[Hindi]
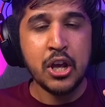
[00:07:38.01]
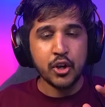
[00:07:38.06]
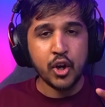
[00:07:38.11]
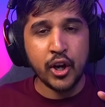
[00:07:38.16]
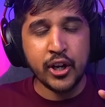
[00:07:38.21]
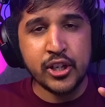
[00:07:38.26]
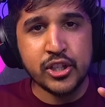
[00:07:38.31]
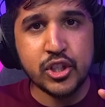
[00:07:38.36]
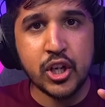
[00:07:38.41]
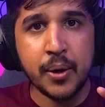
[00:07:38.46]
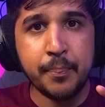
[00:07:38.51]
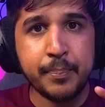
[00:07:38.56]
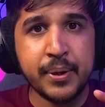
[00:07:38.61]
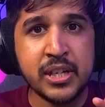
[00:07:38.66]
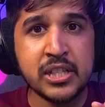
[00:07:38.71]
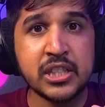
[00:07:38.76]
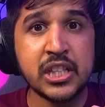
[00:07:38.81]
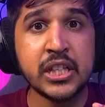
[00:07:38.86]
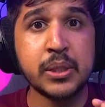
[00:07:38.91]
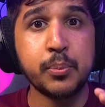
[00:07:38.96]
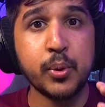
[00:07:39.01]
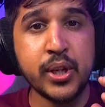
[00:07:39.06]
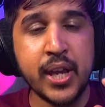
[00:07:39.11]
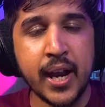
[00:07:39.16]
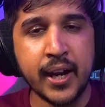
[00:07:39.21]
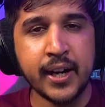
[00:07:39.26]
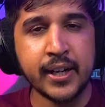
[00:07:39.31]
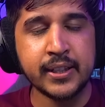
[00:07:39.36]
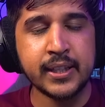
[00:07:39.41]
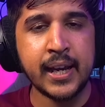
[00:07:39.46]
नॉन स्टॉप बीस तीस
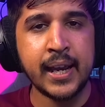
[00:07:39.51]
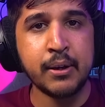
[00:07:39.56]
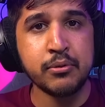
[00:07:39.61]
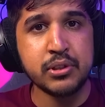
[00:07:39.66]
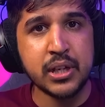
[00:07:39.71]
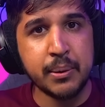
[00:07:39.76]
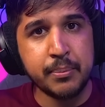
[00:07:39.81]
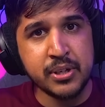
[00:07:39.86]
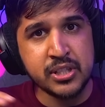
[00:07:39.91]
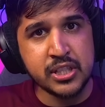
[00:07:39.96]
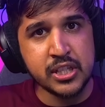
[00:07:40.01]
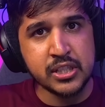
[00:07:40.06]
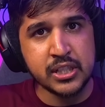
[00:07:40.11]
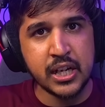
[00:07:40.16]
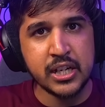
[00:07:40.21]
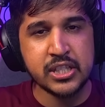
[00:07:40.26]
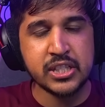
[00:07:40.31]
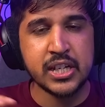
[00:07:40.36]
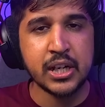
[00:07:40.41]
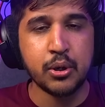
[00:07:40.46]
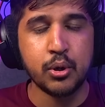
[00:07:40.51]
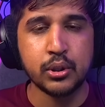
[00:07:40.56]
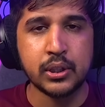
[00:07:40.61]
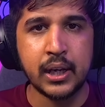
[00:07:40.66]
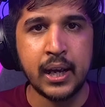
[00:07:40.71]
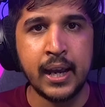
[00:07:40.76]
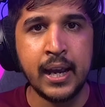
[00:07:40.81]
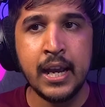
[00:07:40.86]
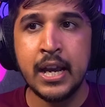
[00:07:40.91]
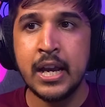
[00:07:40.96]
बुया करता है उसका बीस तीस का स्टिक होता है